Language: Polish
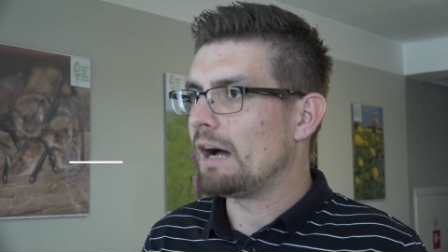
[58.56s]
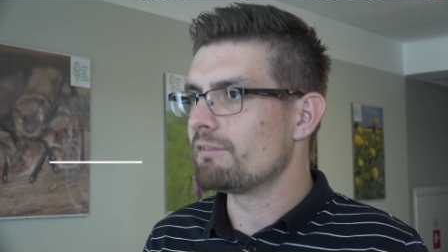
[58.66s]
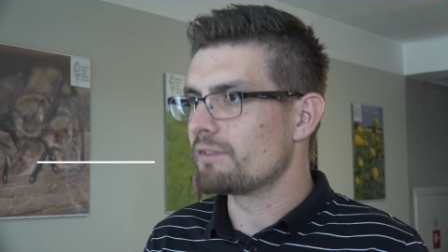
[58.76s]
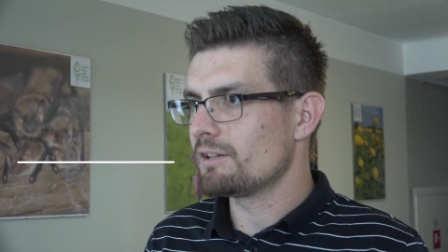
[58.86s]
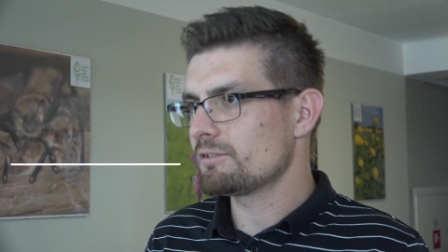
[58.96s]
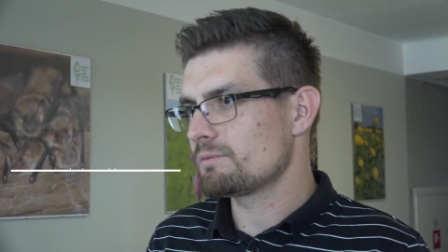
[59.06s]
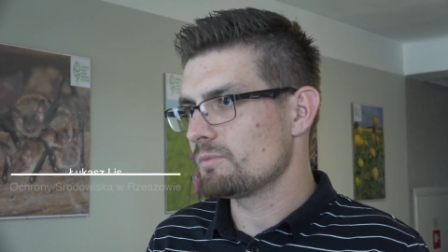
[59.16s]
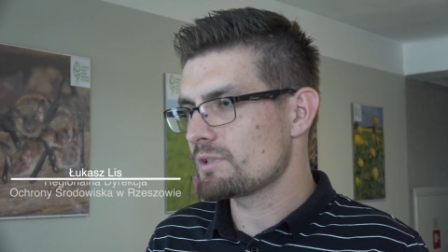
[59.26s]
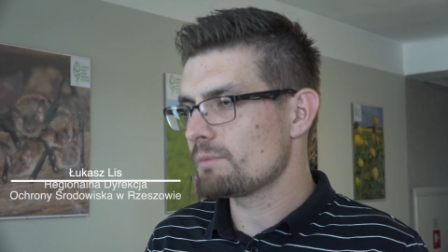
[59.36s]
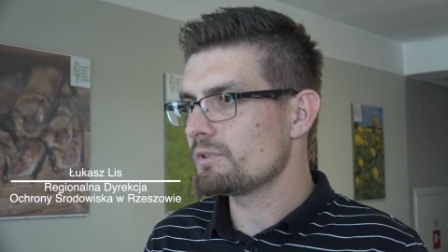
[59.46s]
a wręcz
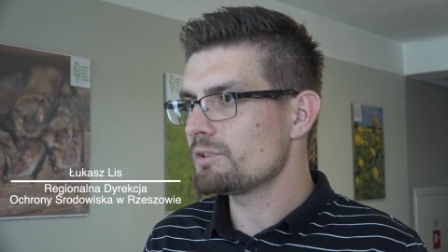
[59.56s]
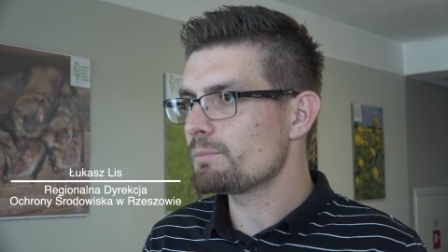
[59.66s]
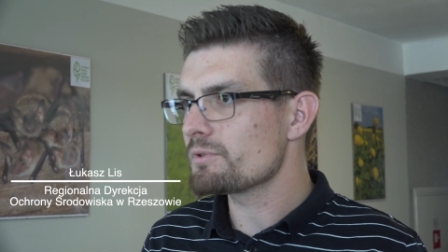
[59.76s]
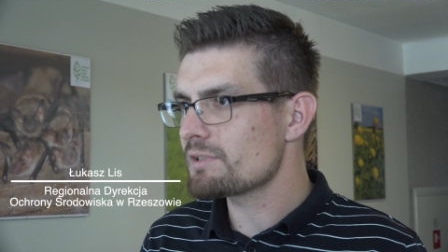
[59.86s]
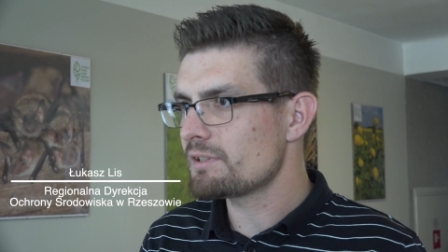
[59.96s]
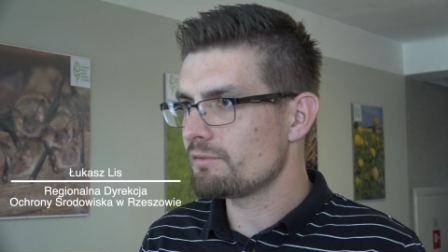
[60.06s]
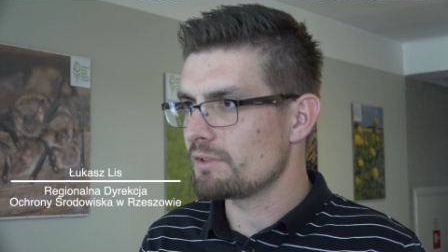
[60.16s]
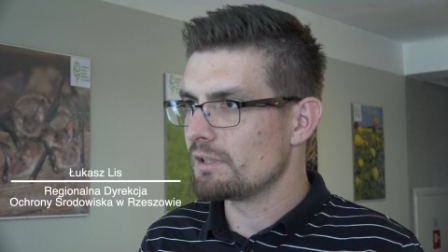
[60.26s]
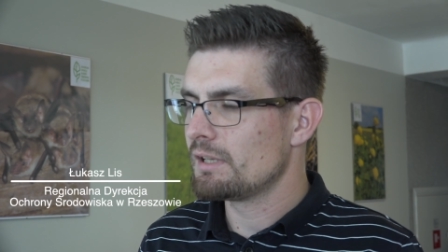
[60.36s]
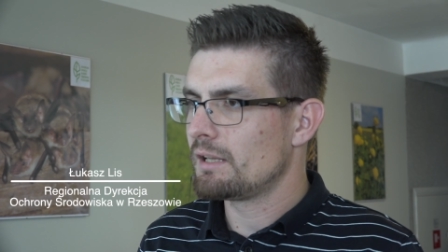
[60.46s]
można powiedzieć
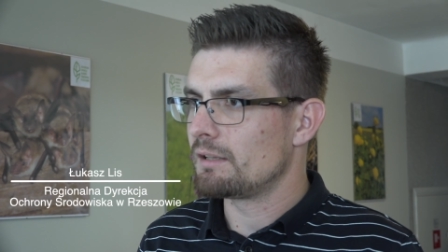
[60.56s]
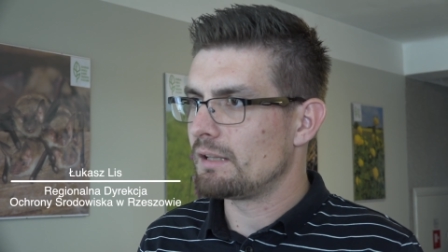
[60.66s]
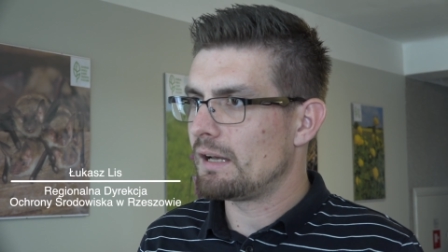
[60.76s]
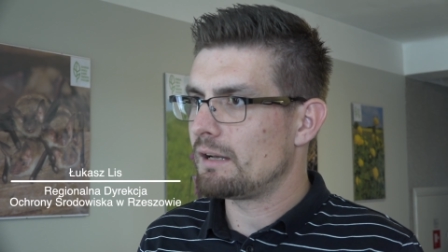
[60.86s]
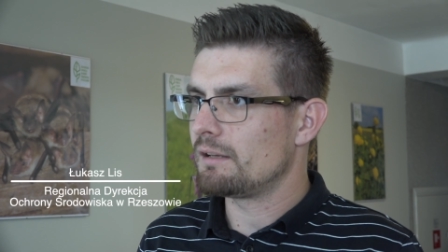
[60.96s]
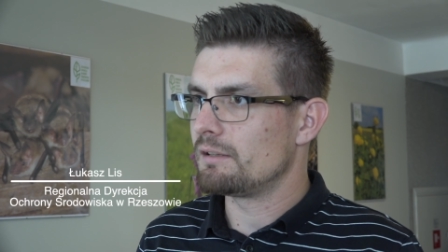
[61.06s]
pozytywny na